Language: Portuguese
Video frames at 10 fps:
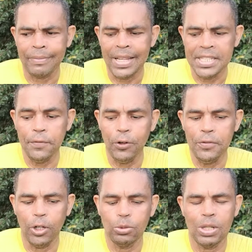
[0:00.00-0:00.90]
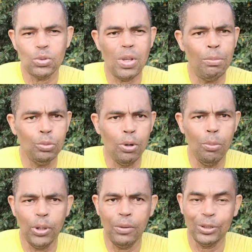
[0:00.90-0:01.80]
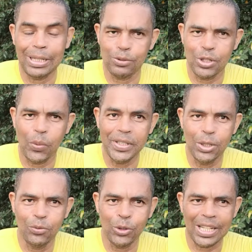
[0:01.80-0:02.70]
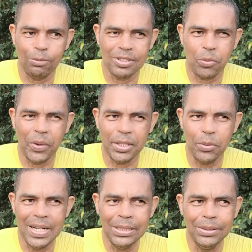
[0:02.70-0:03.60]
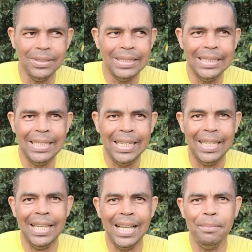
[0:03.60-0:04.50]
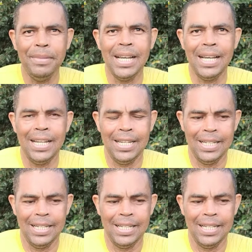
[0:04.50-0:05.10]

Se for em Foz do Iguaçu é muito bom porque eu vou estar tá com, vou estar tá com 51 anos e a minha